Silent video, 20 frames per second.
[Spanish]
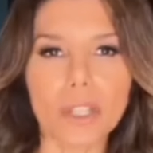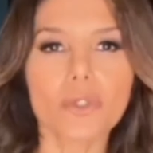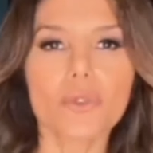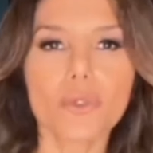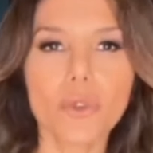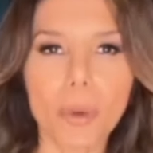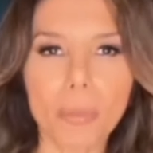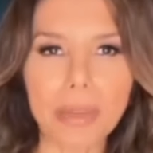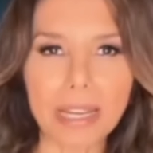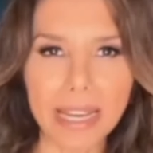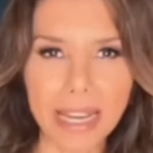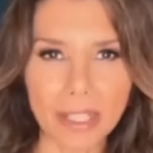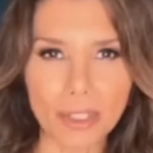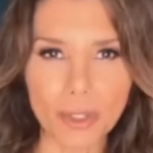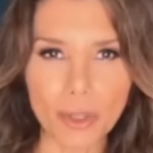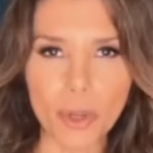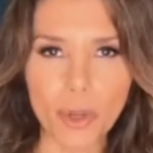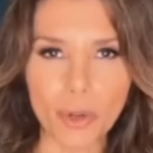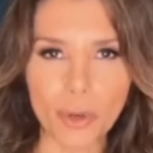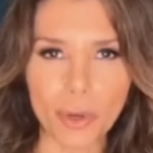su
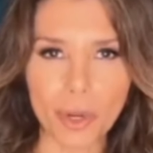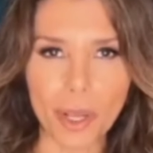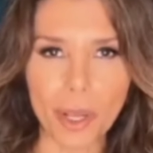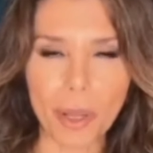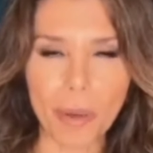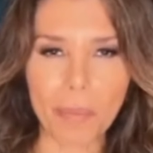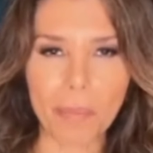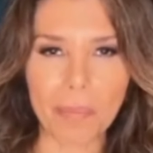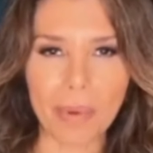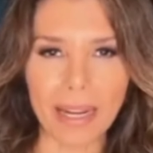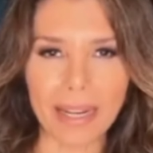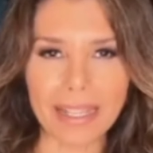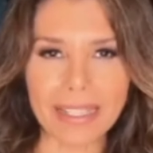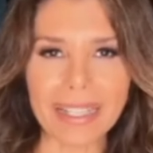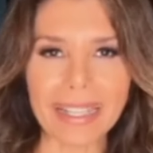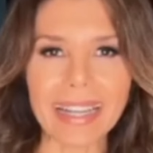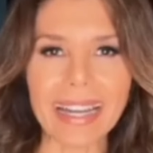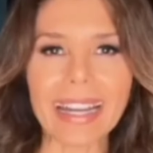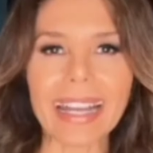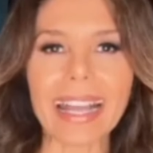nominación para
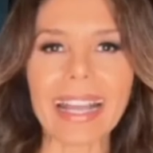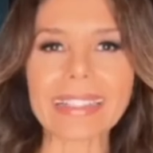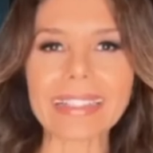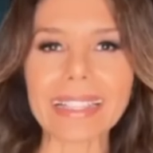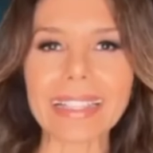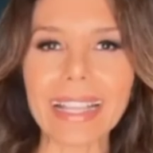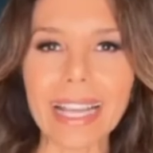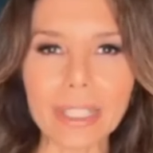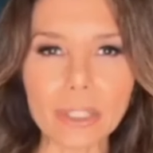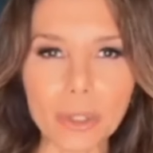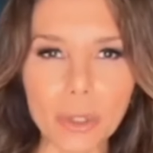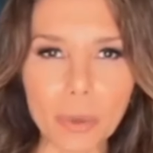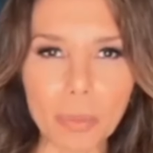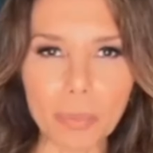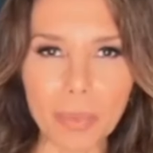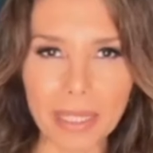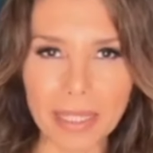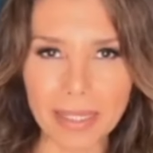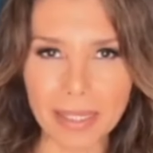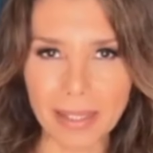ser el
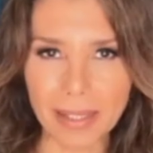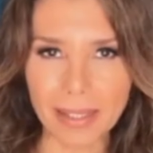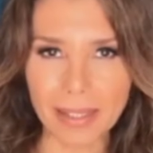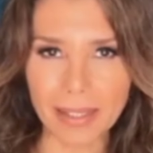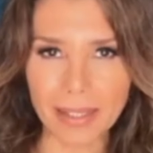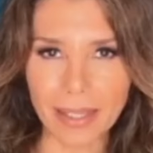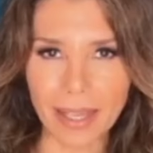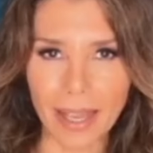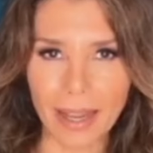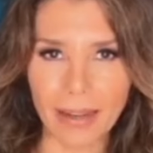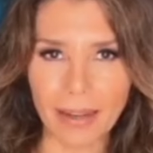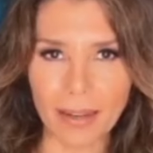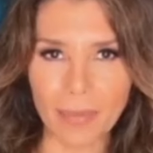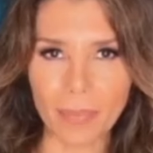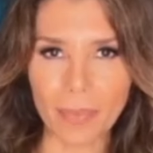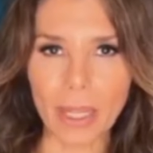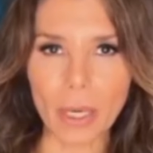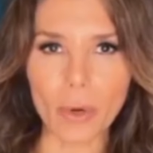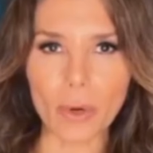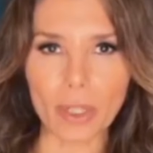candidato presidencial
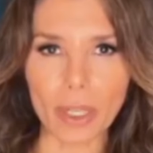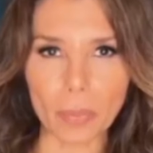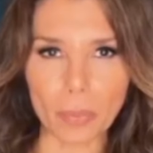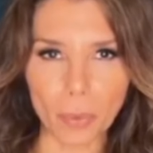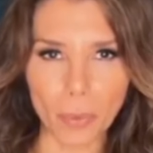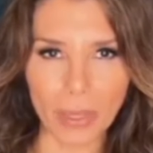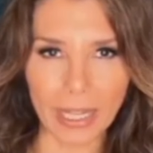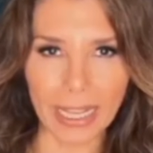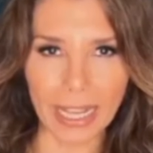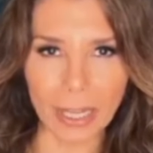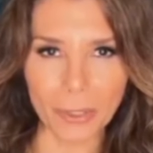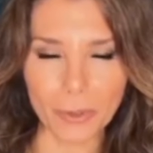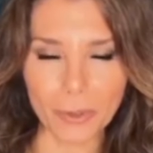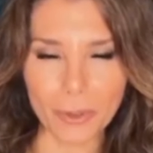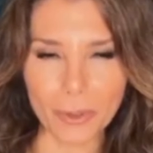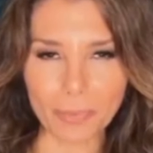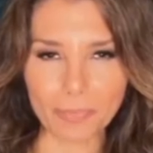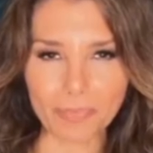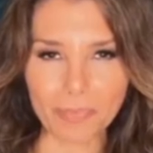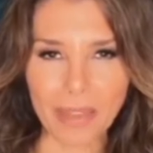de los
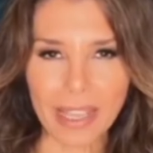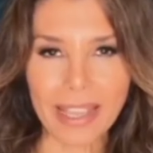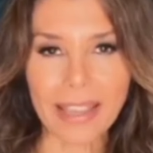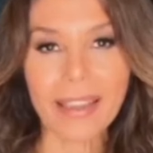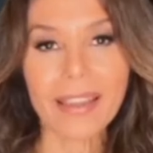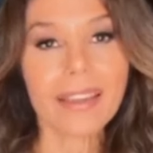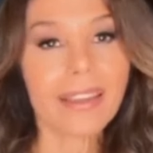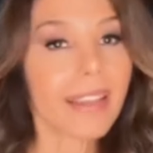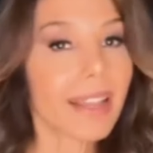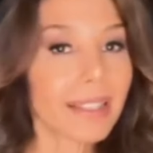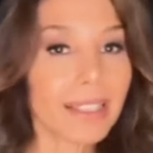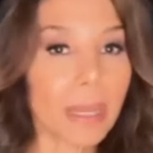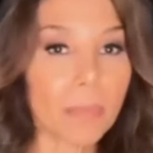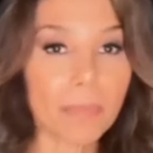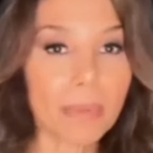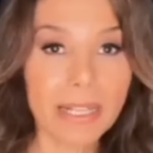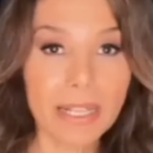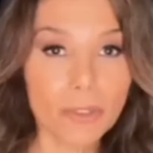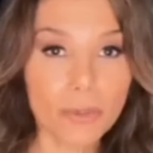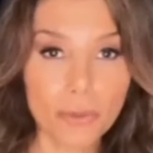republicanos. Y hace
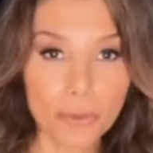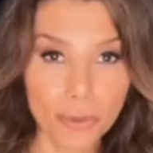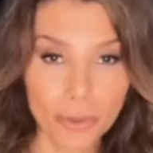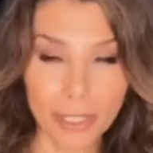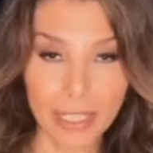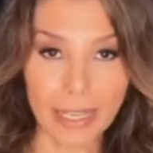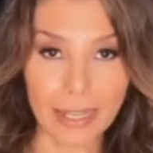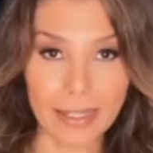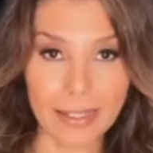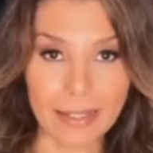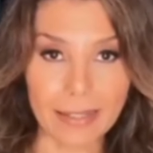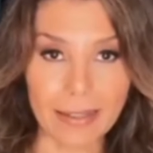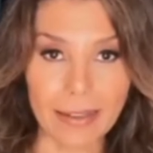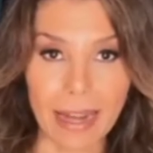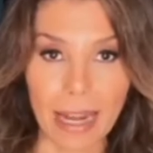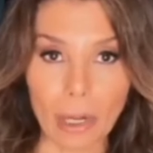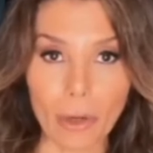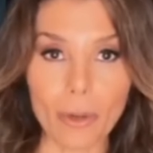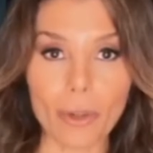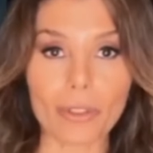apenas unos días,
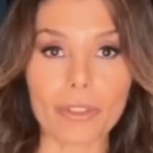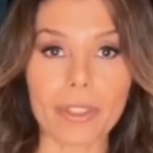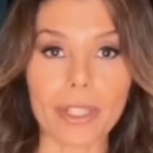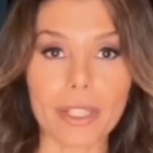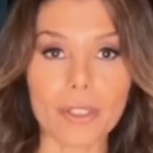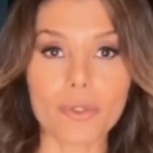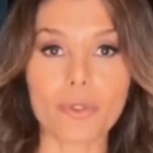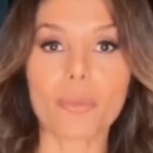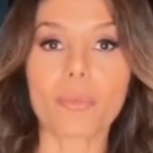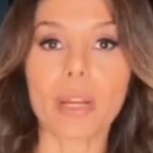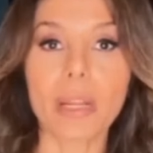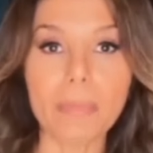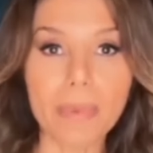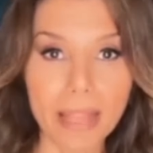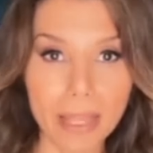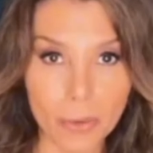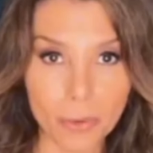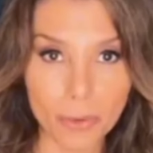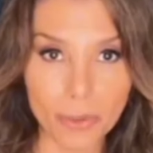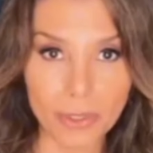la Corte
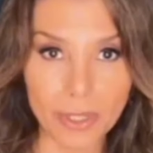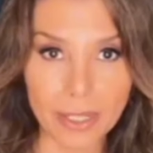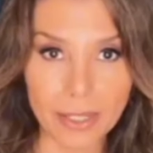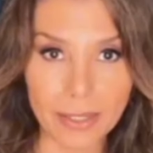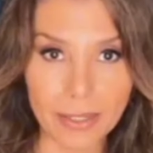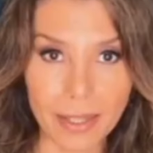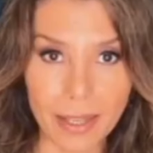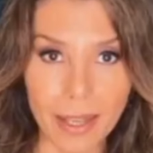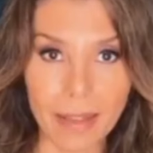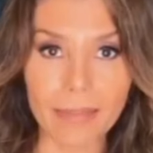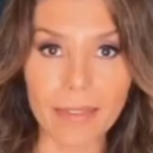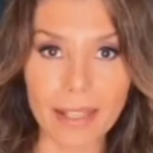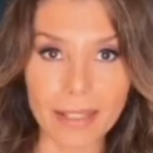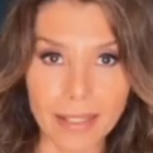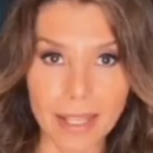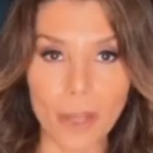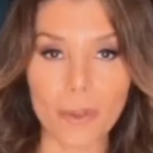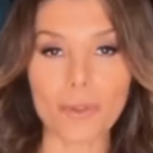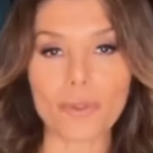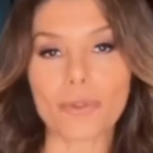Suprema de Justicia de
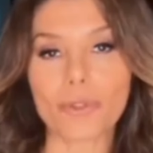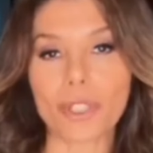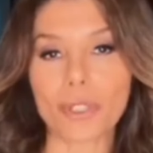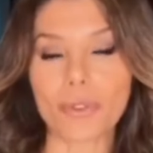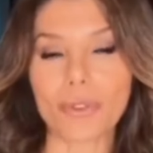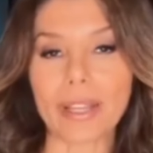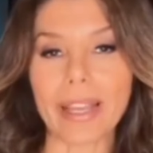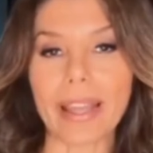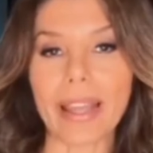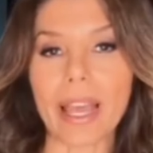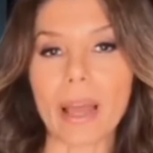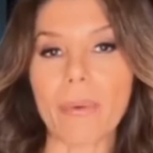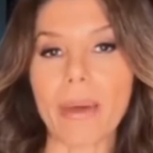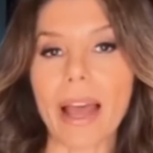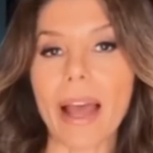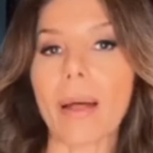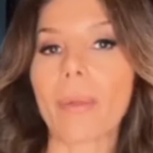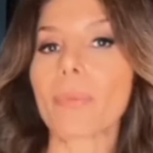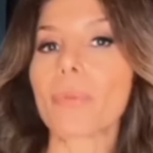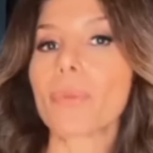Estados Unidos le
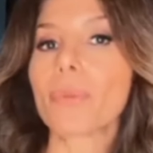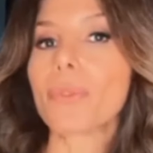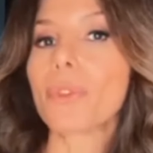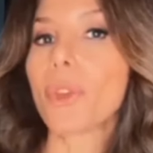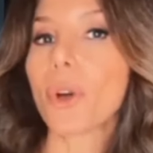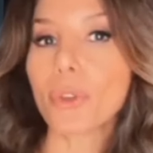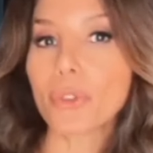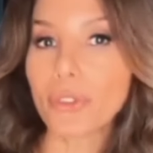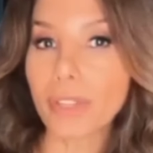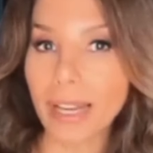daba dos